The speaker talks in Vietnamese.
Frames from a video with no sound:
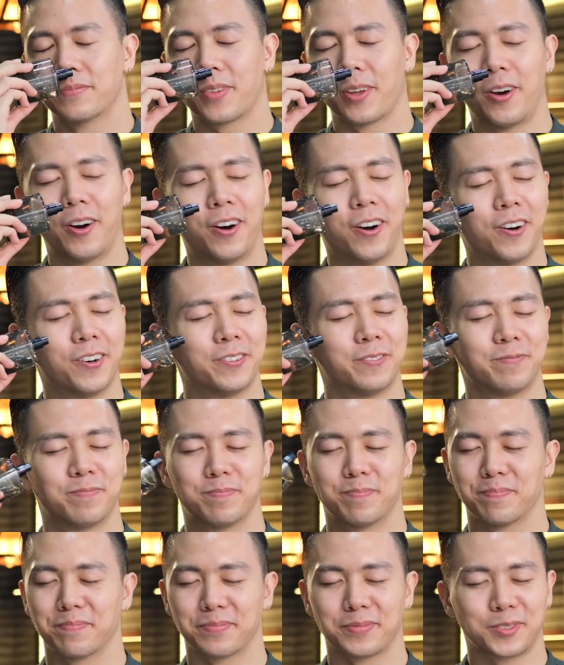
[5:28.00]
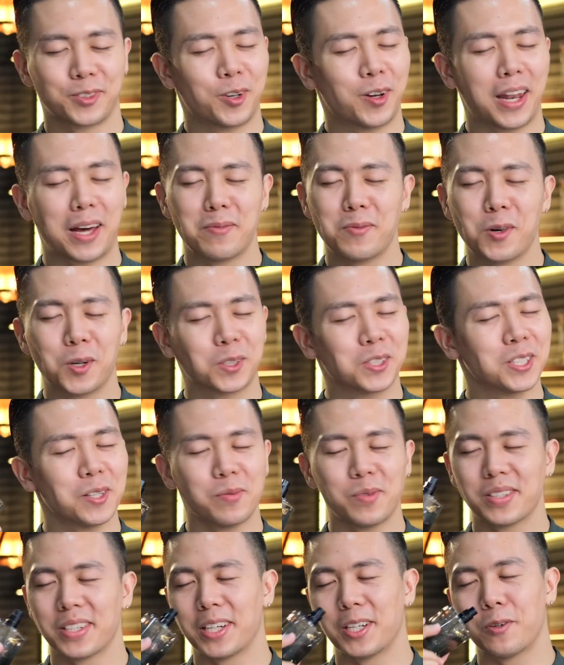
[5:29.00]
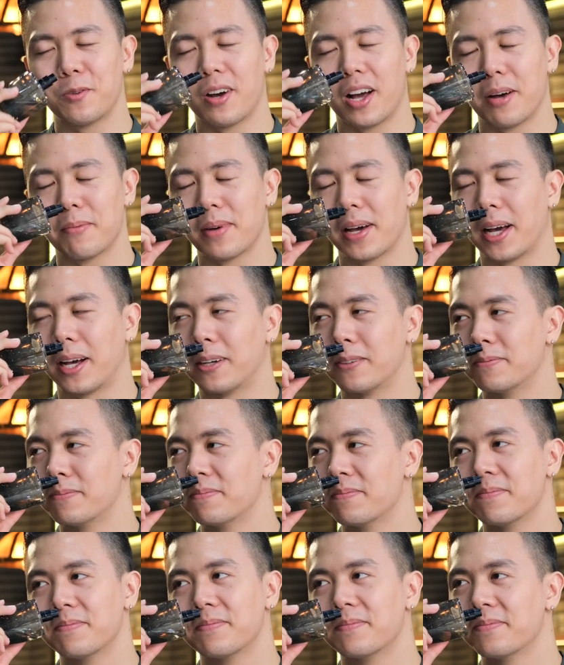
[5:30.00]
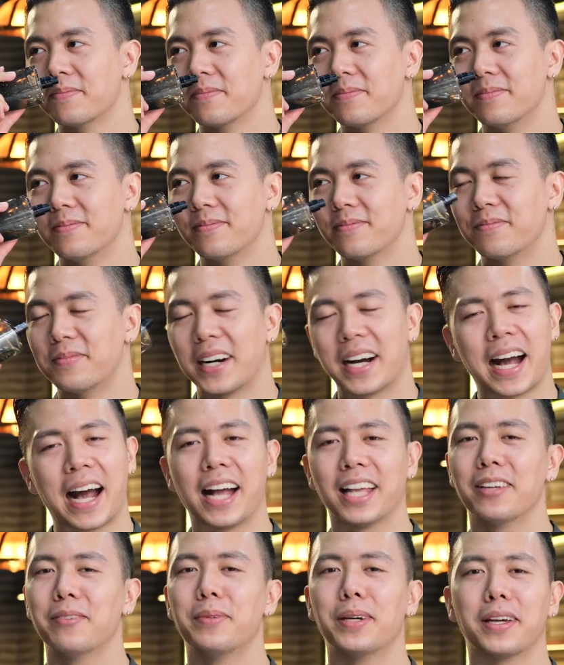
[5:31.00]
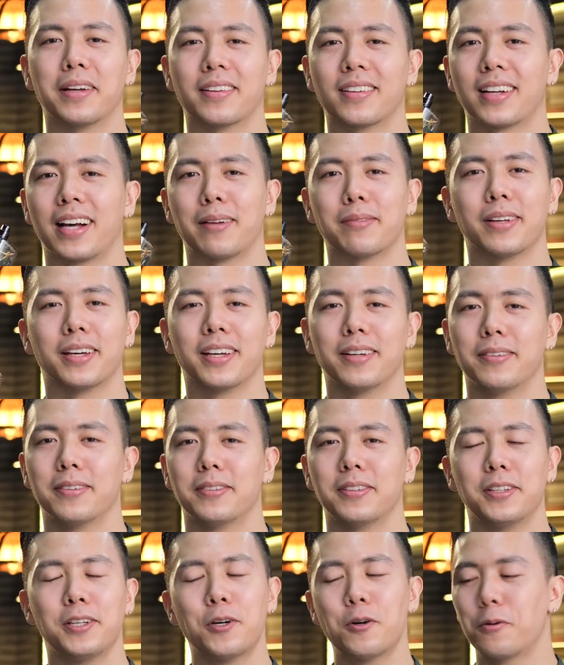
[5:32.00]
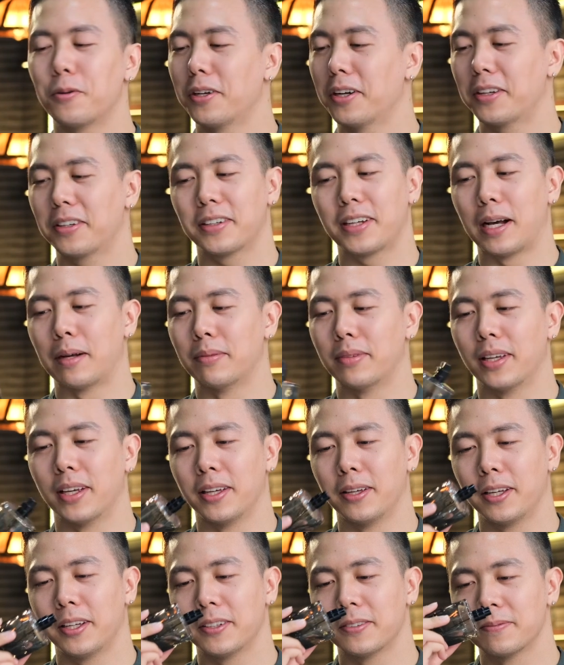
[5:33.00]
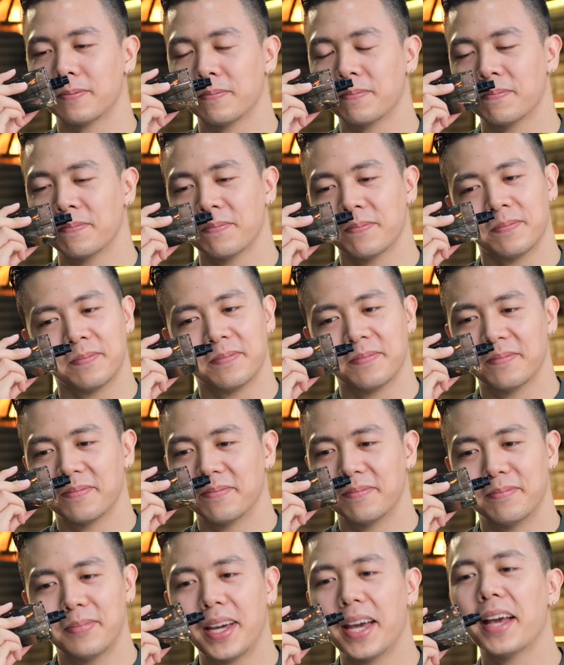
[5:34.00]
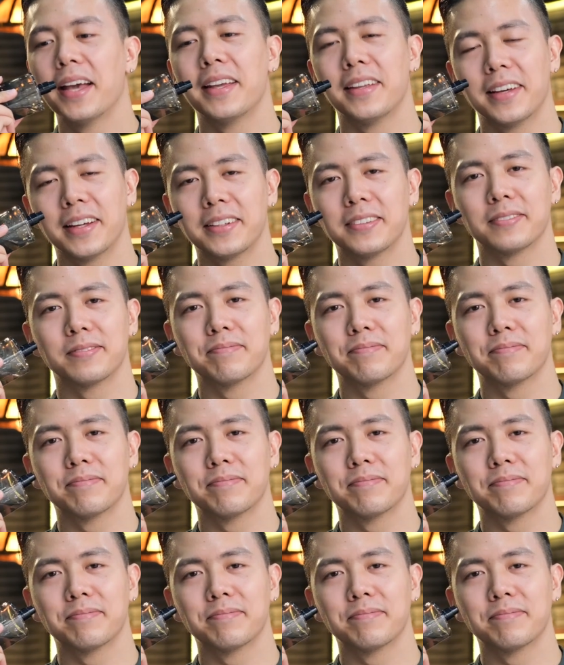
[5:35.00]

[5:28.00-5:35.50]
nó, nó là một trong những chai nước hoa mà mà cá nhân mình cảm thấy yêu nhất, cảm thấy mê nhất.